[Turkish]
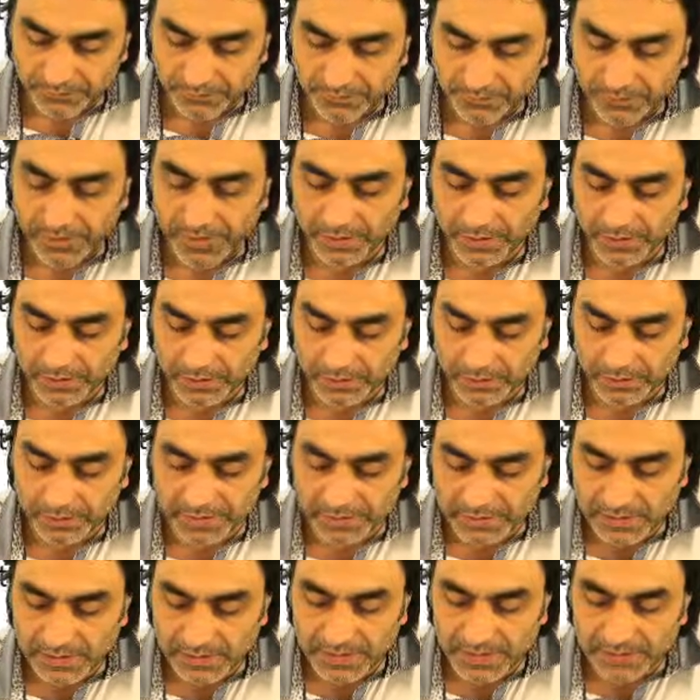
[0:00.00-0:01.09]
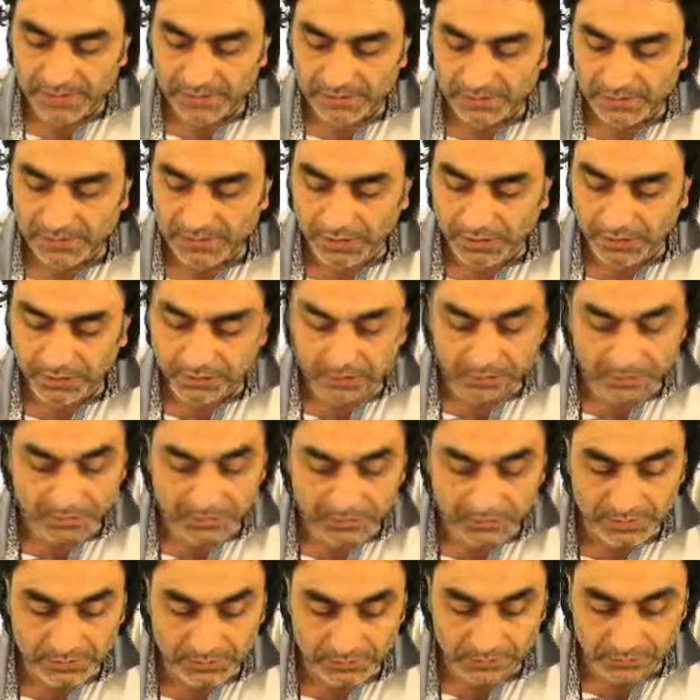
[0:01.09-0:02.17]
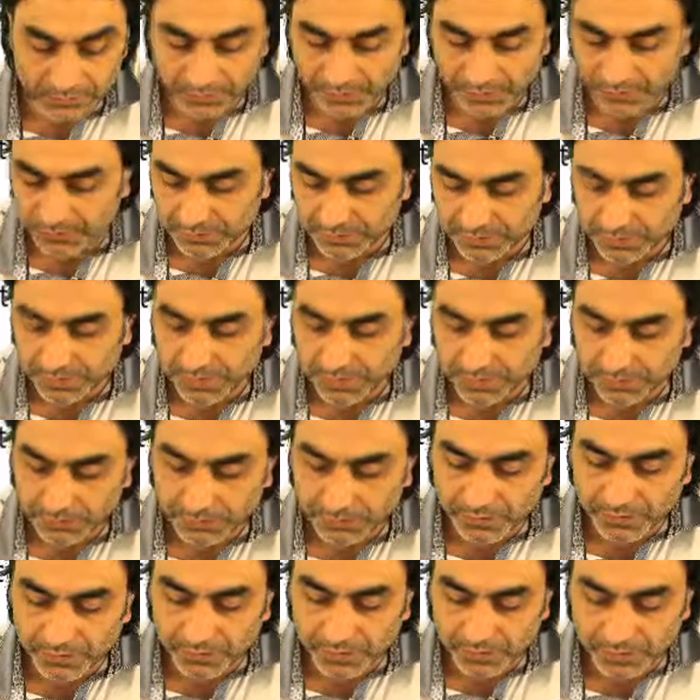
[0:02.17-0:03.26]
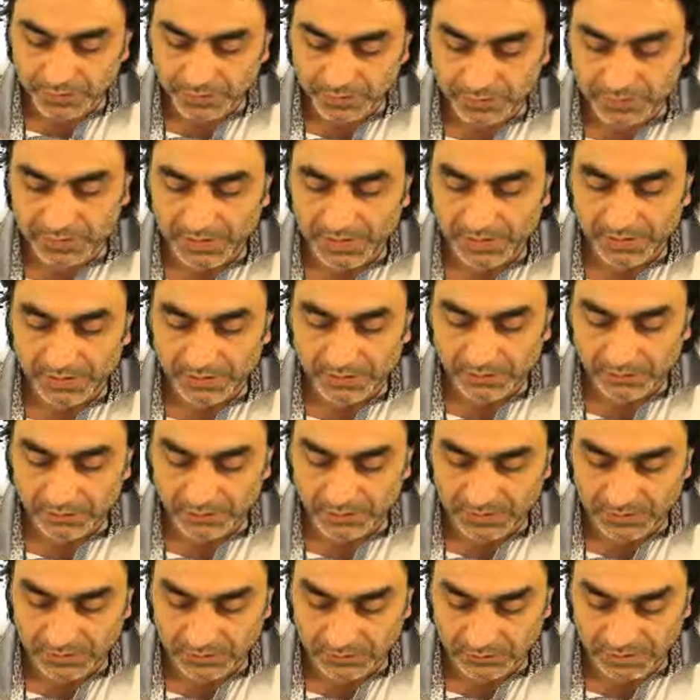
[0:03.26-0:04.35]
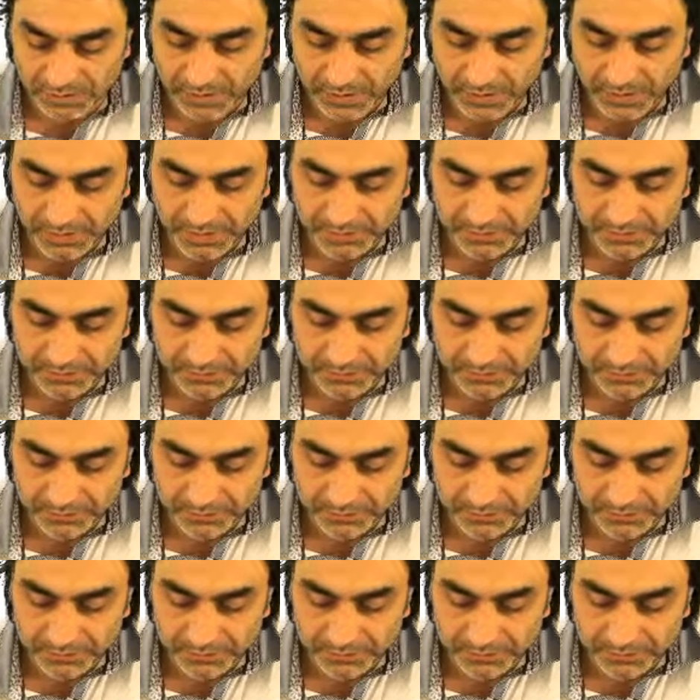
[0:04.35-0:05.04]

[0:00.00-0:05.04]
ve bizler haddi aşmadık beyond the truth, gerçeğin ötesine.